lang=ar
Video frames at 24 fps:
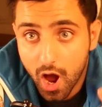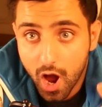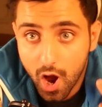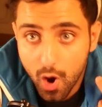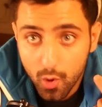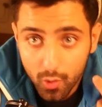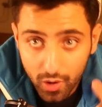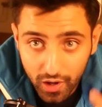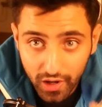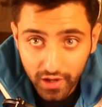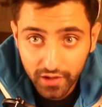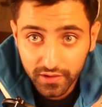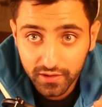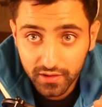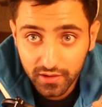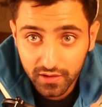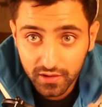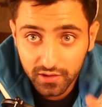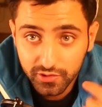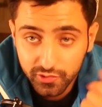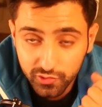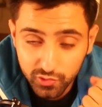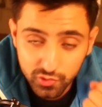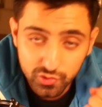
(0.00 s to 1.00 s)
او
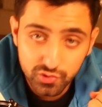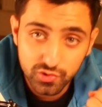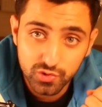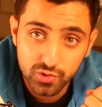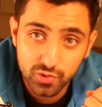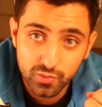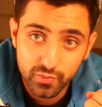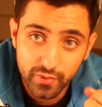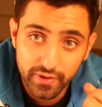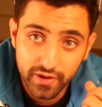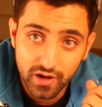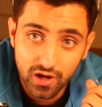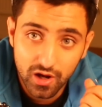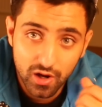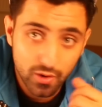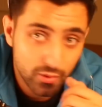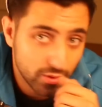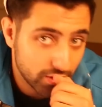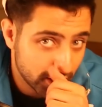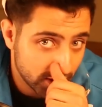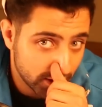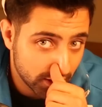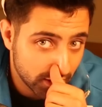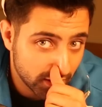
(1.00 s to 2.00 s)
حدا يوتيوبر
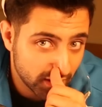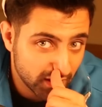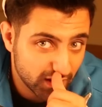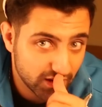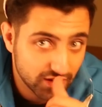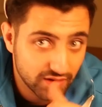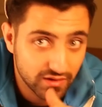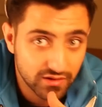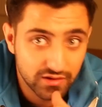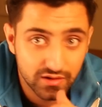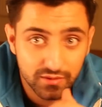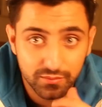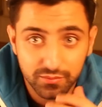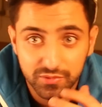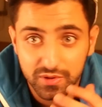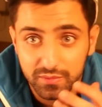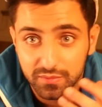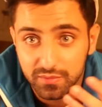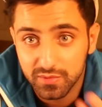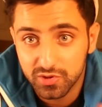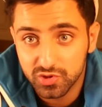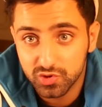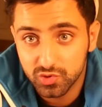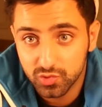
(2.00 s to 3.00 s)
حاول يبدا
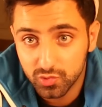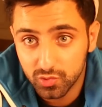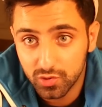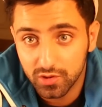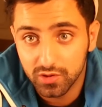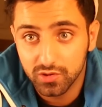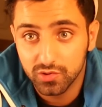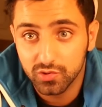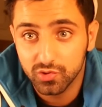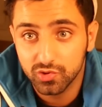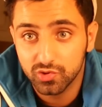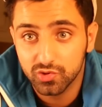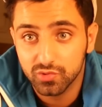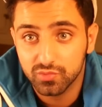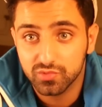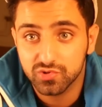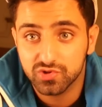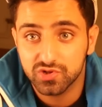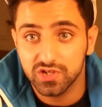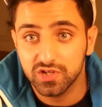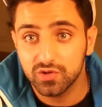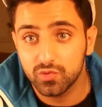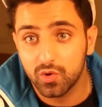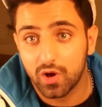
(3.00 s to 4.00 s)
بمشروع اليوتيوب
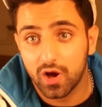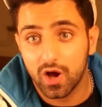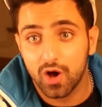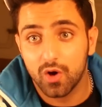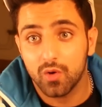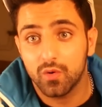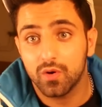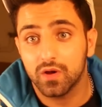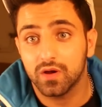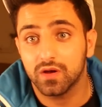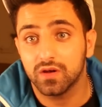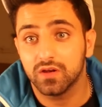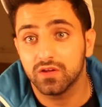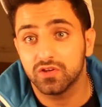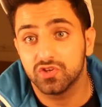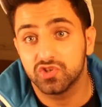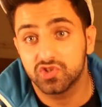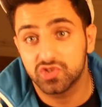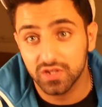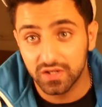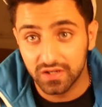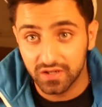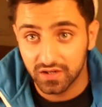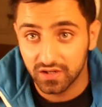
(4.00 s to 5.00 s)
جديد وحاول
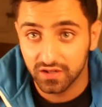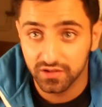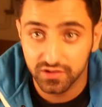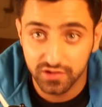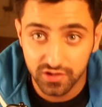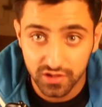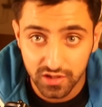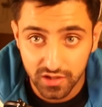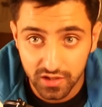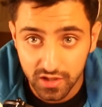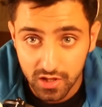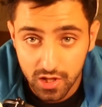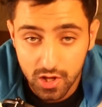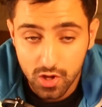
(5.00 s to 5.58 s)
يشتري عده